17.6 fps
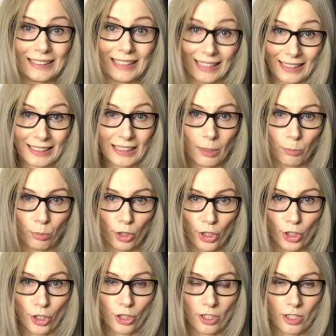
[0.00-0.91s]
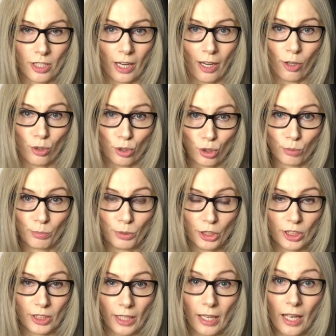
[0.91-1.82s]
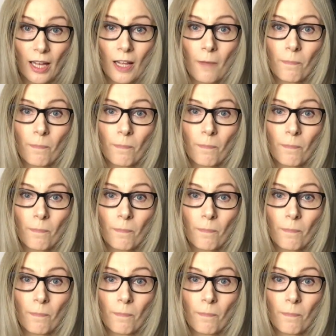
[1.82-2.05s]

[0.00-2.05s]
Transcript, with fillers: jak i na płaszczyźnie osobistej.